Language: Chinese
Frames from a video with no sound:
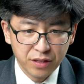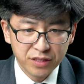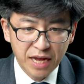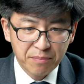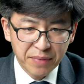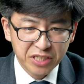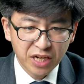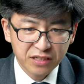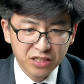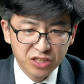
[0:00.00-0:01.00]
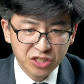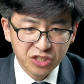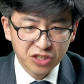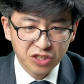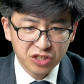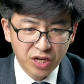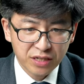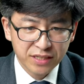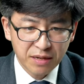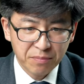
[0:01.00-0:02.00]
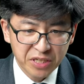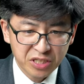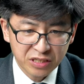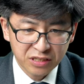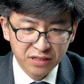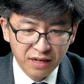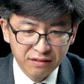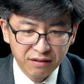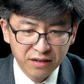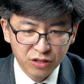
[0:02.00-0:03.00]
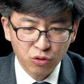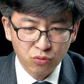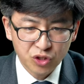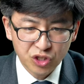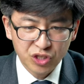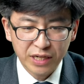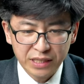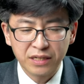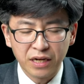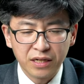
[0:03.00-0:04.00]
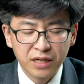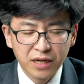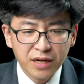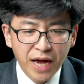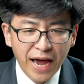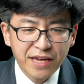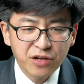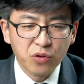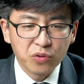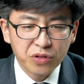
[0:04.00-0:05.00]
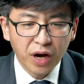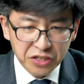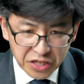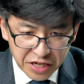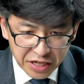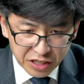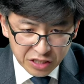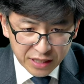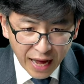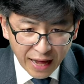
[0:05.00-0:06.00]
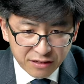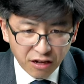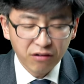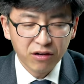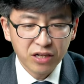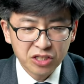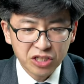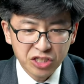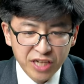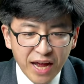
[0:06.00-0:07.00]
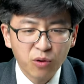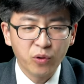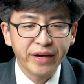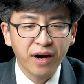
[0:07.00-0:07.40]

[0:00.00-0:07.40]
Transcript: 赞美上帝的信使啊，赞美神的大能啊，统治啊等等，还有也谈到了这个忏悔